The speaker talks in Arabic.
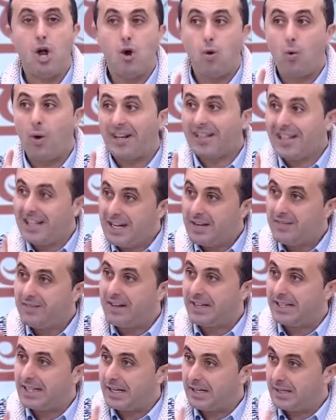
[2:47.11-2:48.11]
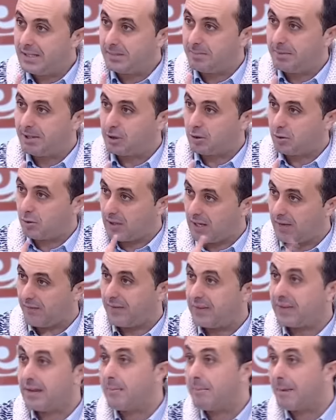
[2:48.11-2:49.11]
وهذا الحفاظ على نسبه السكر في
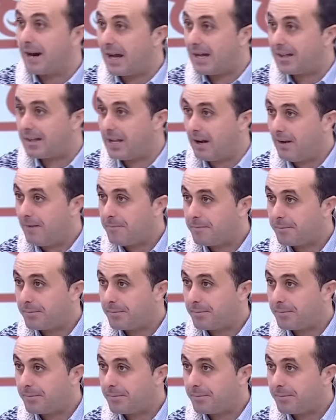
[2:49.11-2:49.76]
الدم مقاده